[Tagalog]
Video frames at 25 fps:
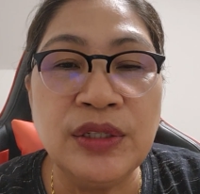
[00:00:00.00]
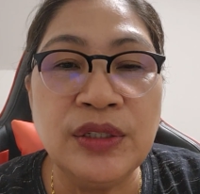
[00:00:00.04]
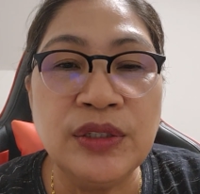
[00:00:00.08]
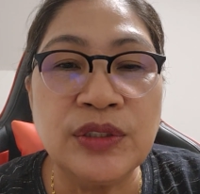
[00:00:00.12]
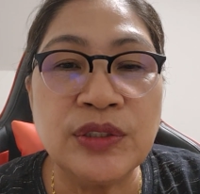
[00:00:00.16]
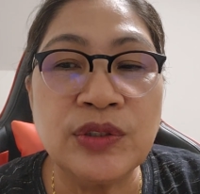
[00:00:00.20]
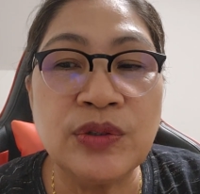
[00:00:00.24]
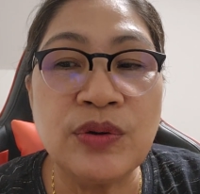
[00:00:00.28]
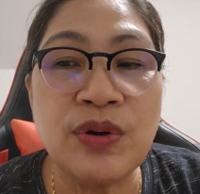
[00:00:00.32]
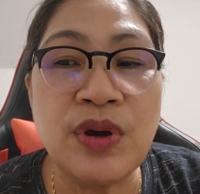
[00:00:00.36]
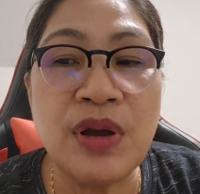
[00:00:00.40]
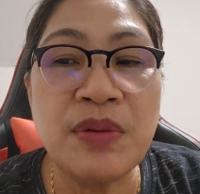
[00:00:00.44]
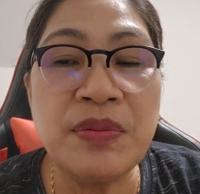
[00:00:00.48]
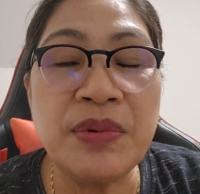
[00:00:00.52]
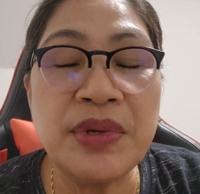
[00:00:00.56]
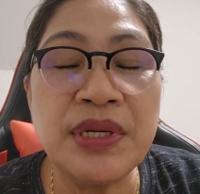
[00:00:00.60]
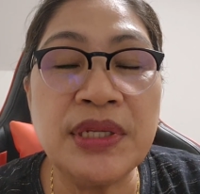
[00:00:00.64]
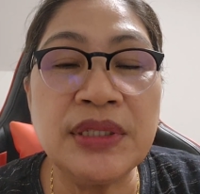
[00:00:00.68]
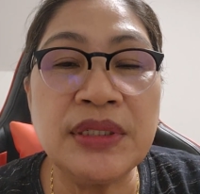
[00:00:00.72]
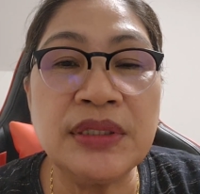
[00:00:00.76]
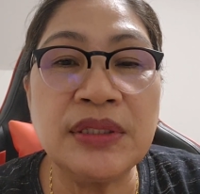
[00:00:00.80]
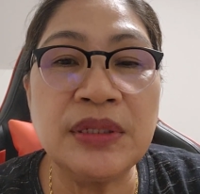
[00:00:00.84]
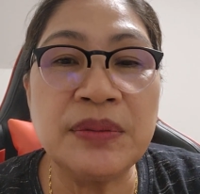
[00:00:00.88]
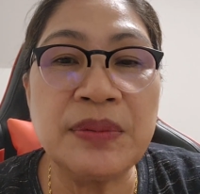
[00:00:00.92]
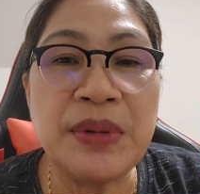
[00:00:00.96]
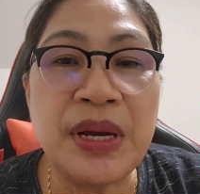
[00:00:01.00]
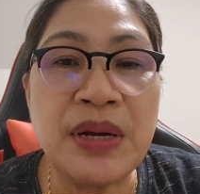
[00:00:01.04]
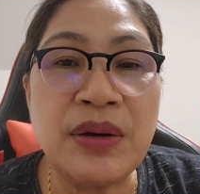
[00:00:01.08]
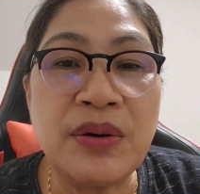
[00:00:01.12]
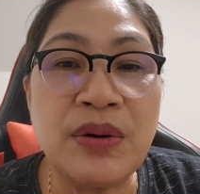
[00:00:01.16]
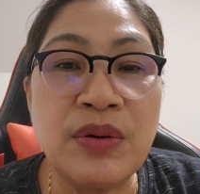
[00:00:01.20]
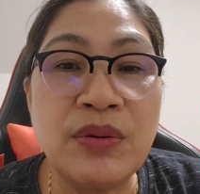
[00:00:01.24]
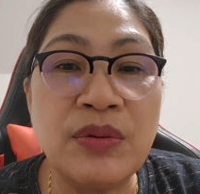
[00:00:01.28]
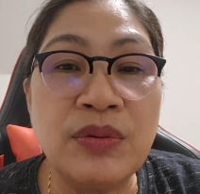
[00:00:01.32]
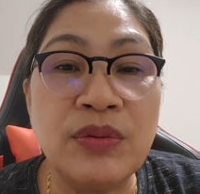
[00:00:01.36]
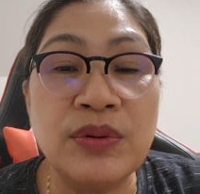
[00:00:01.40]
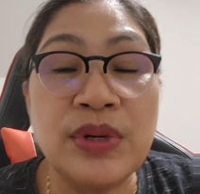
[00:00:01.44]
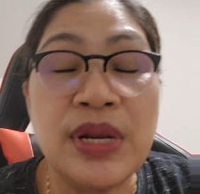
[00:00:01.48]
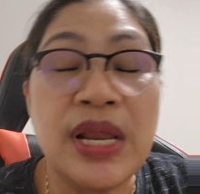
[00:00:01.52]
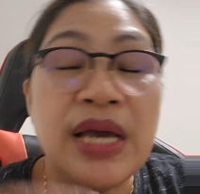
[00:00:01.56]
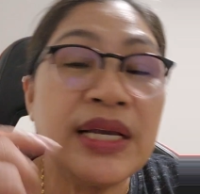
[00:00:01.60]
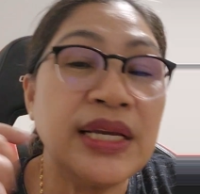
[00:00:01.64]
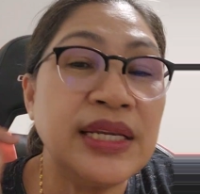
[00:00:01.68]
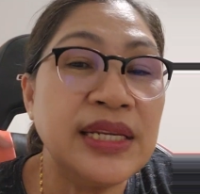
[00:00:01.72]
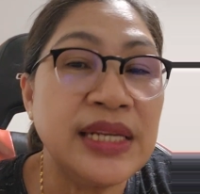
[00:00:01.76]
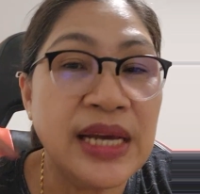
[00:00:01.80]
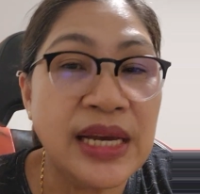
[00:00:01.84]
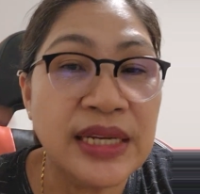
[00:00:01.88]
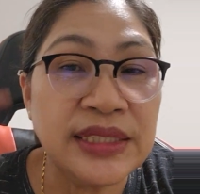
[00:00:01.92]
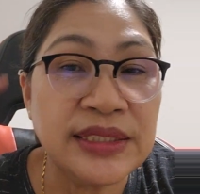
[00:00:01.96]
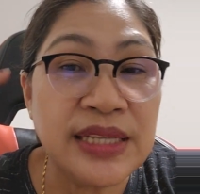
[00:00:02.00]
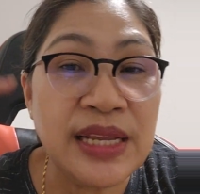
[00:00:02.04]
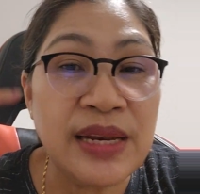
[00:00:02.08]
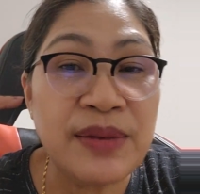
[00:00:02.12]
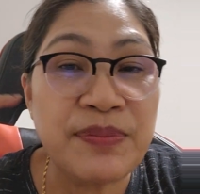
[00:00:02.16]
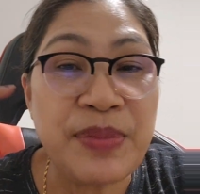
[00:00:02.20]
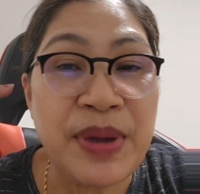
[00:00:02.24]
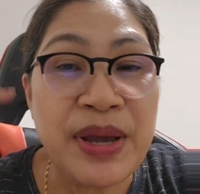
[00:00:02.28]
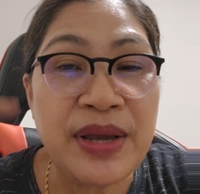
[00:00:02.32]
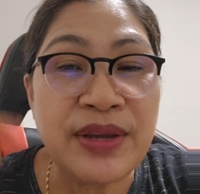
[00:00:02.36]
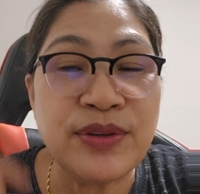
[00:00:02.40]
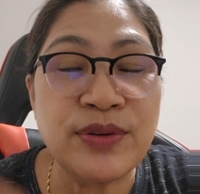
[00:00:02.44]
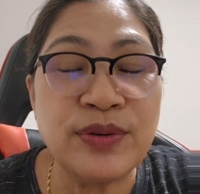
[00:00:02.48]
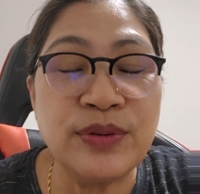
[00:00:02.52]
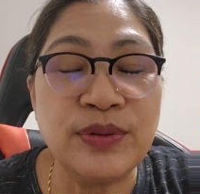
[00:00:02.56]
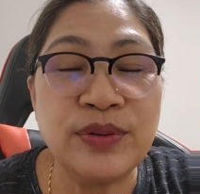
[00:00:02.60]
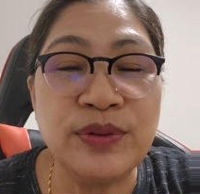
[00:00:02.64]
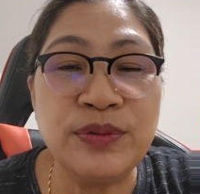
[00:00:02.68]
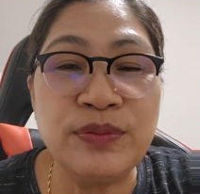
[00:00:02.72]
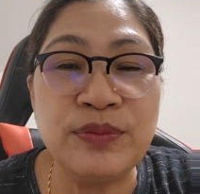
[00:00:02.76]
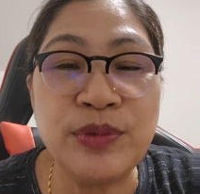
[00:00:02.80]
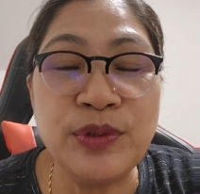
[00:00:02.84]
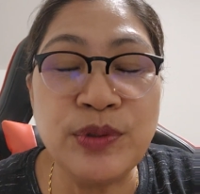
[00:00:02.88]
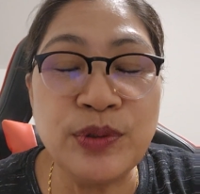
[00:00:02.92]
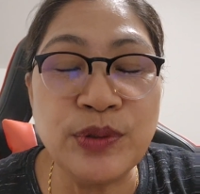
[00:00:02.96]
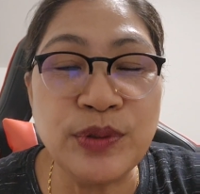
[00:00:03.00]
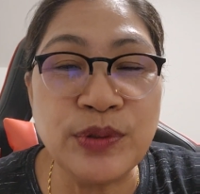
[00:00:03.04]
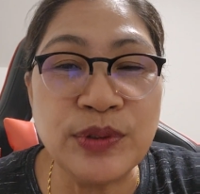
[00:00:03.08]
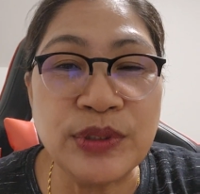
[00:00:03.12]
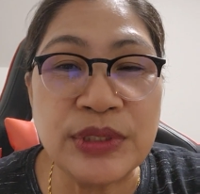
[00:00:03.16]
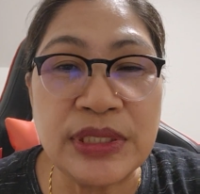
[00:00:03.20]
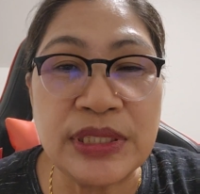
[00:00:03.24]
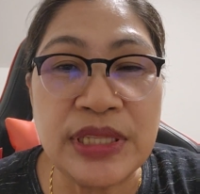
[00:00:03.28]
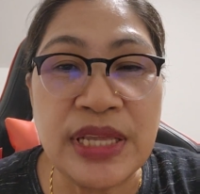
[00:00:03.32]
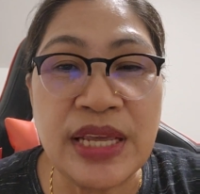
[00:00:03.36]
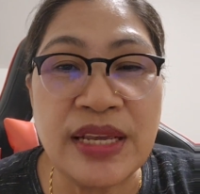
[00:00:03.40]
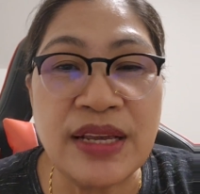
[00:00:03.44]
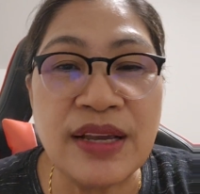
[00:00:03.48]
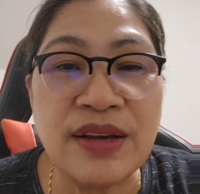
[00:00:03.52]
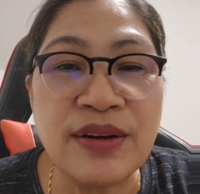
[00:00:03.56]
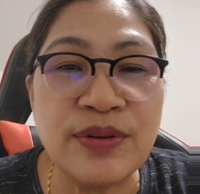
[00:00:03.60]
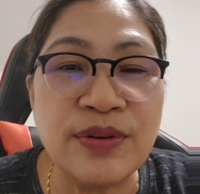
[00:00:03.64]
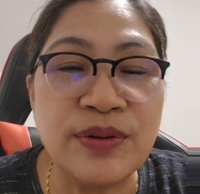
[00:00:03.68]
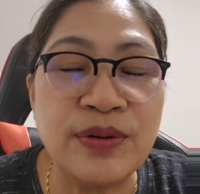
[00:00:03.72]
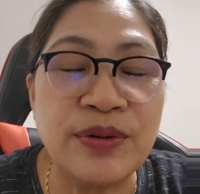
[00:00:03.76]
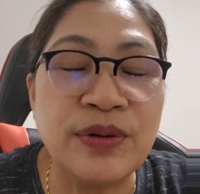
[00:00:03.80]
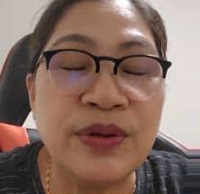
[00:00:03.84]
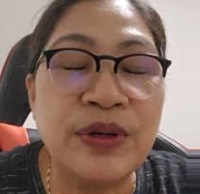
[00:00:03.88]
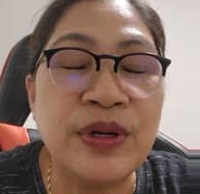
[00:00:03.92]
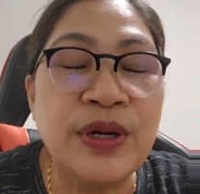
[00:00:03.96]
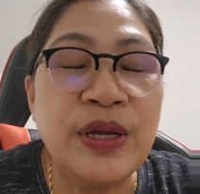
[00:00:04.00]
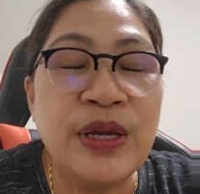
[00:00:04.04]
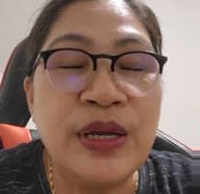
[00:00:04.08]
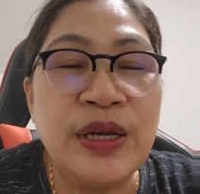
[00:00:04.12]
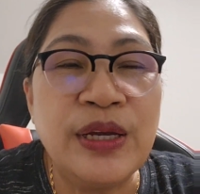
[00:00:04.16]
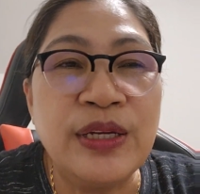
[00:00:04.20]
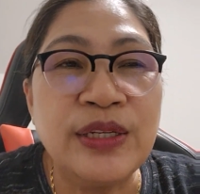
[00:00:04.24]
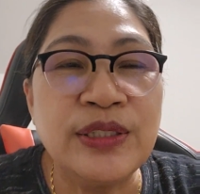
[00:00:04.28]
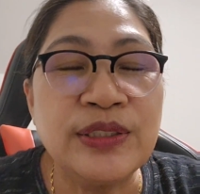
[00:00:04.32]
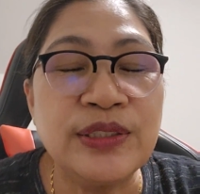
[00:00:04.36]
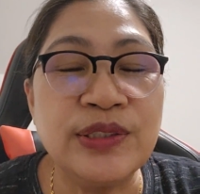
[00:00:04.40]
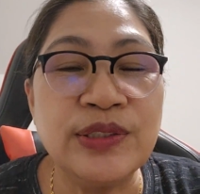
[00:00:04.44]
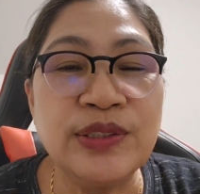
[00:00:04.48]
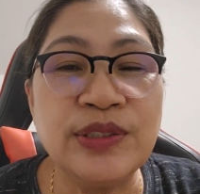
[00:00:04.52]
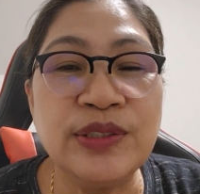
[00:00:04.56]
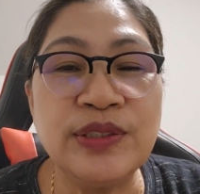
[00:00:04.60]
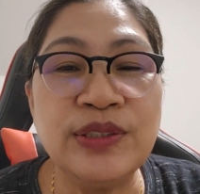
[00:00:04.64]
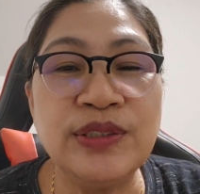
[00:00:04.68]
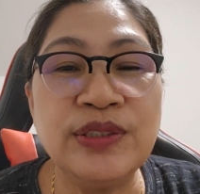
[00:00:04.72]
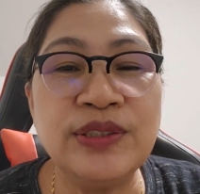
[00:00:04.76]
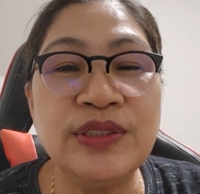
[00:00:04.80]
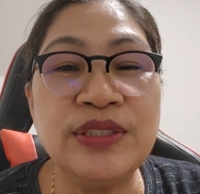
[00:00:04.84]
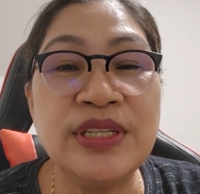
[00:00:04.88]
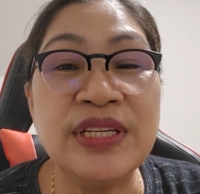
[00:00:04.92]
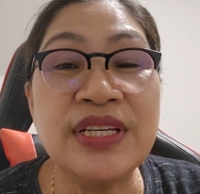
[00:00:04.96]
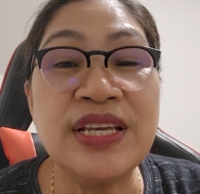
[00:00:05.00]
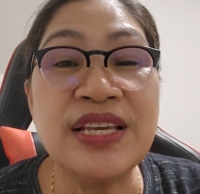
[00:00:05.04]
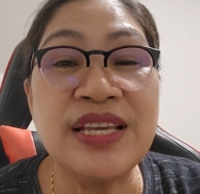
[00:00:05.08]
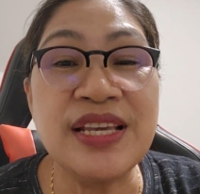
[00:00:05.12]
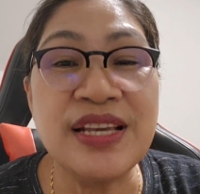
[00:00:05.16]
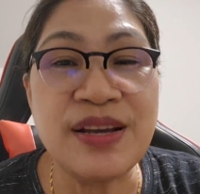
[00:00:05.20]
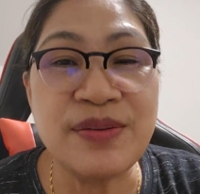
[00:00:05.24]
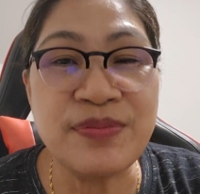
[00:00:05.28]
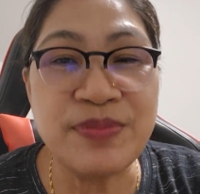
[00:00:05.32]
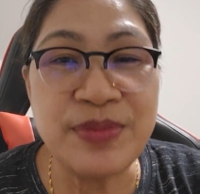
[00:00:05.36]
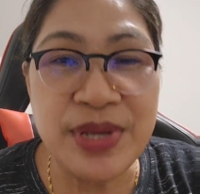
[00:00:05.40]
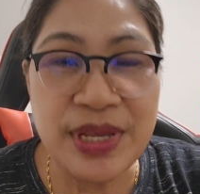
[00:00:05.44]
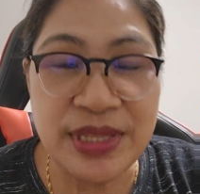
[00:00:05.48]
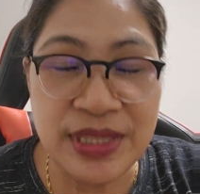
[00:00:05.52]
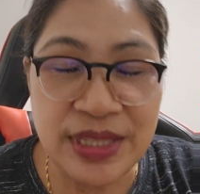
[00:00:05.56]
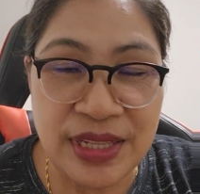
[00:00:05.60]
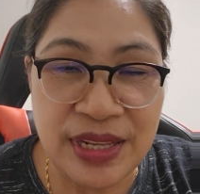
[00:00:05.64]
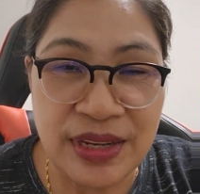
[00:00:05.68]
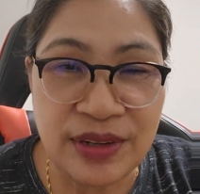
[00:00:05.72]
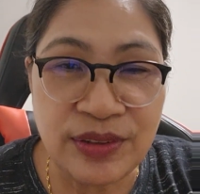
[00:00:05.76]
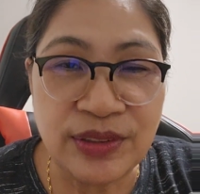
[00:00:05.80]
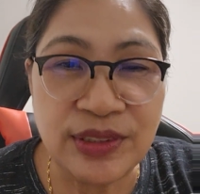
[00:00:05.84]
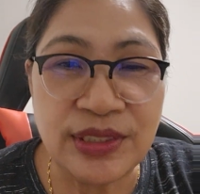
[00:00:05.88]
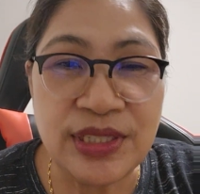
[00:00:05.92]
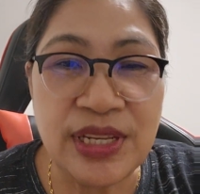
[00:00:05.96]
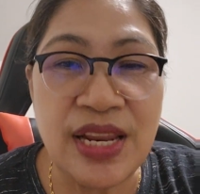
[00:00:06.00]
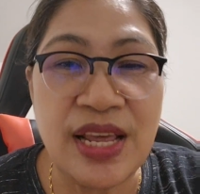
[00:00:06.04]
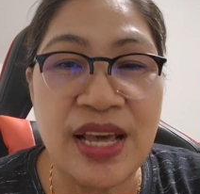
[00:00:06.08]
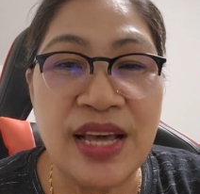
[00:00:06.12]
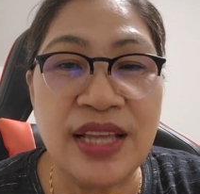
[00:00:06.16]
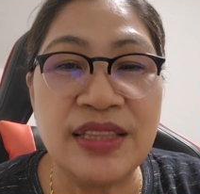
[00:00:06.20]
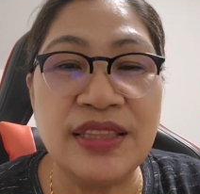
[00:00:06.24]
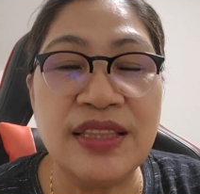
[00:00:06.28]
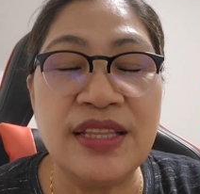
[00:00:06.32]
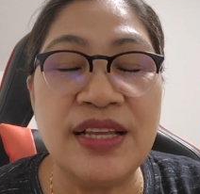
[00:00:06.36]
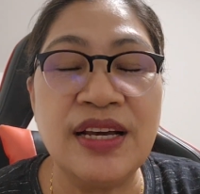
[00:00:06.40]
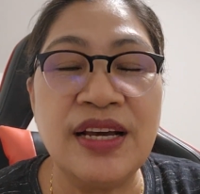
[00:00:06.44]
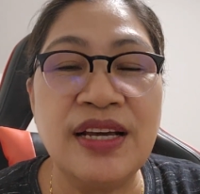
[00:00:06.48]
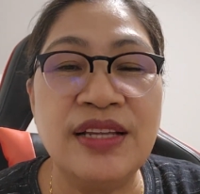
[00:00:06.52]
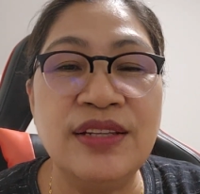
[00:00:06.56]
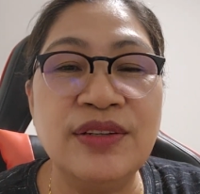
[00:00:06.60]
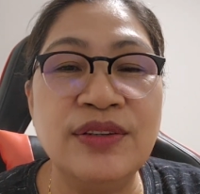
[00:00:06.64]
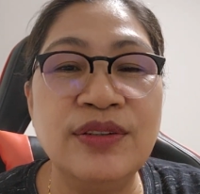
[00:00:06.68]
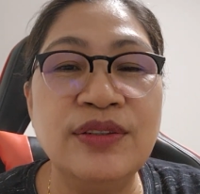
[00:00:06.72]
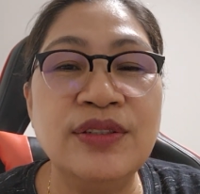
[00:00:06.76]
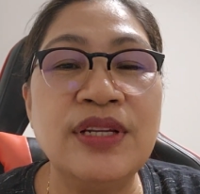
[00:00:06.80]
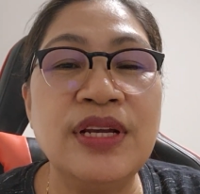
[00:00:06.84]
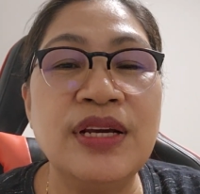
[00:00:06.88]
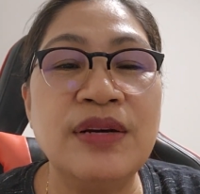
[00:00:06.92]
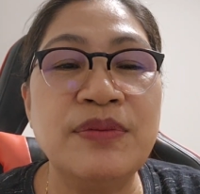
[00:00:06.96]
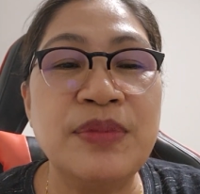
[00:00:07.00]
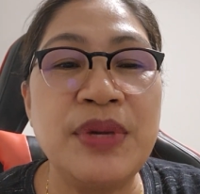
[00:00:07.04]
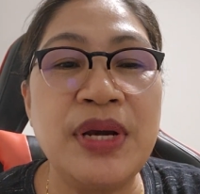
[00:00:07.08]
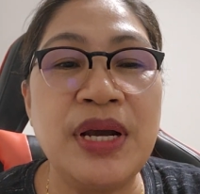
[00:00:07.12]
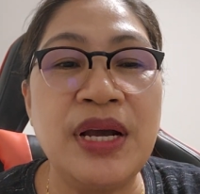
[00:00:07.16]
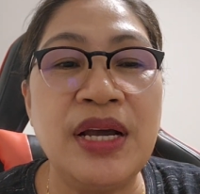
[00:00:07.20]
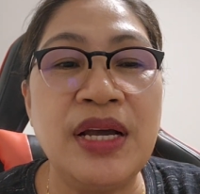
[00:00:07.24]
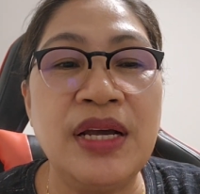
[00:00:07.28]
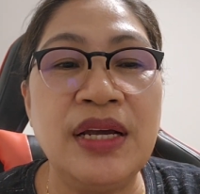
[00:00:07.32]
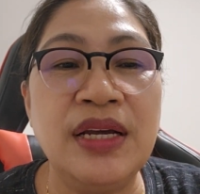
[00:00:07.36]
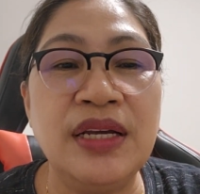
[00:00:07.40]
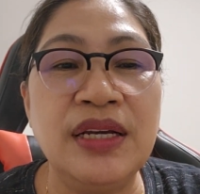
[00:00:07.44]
So, habang natatrabaho ako, lagi nakasalpak yung Bluetooth sa tenga ko. So, nagiging updated ako sa lahat ng ano, ng mga,